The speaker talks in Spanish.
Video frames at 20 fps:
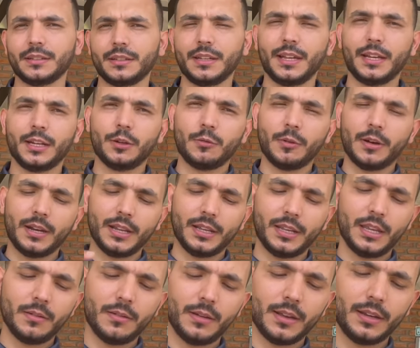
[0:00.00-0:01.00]
el cual
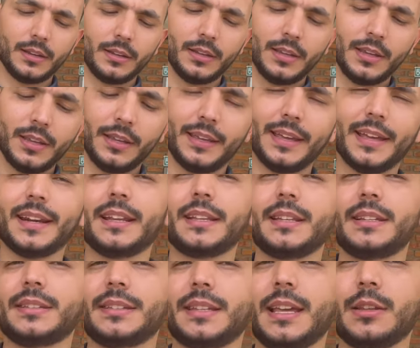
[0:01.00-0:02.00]
equivale que
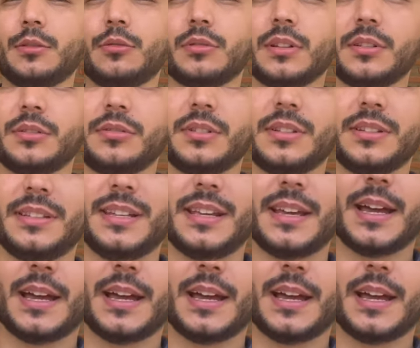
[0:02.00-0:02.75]
resiste detonaciones de